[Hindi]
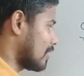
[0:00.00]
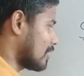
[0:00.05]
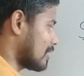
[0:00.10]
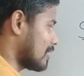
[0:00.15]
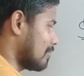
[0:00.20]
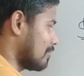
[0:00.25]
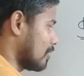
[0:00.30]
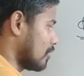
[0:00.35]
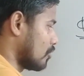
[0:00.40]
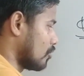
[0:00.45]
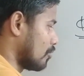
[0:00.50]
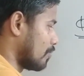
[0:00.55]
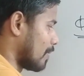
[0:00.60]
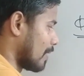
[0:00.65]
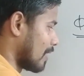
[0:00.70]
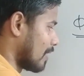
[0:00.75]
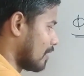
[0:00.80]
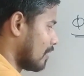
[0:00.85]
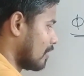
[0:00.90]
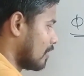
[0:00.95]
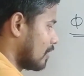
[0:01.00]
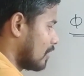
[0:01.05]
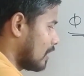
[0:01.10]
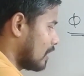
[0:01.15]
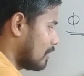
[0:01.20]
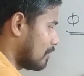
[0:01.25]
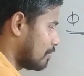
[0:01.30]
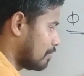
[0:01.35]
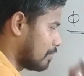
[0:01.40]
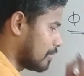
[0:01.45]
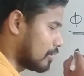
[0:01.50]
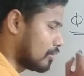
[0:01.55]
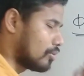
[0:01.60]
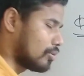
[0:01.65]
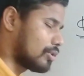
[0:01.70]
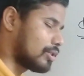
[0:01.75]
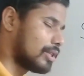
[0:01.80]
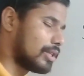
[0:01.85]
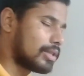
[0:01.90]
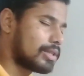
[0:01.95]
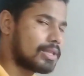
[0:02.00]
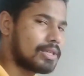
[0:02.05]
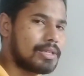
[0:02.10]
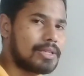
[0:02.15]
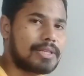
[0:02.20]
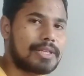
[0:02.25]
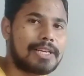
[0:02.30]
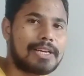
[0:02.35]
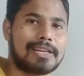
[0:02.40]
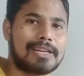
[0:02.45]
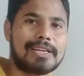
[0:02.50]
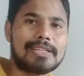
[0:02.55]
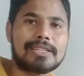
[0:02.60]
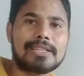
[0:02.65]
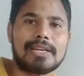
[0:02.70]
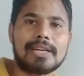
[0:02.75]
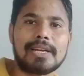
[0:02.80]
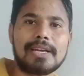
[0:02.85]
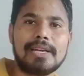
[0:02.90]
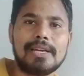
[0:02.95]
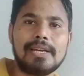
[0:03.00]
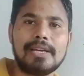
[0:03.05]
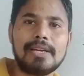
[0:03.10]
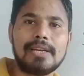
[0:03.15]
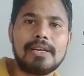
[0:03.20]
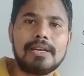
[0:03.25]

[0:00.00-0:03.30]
किसी बिंदु पर विद्युत क्षेत्र क्या ज्ञात करेंगे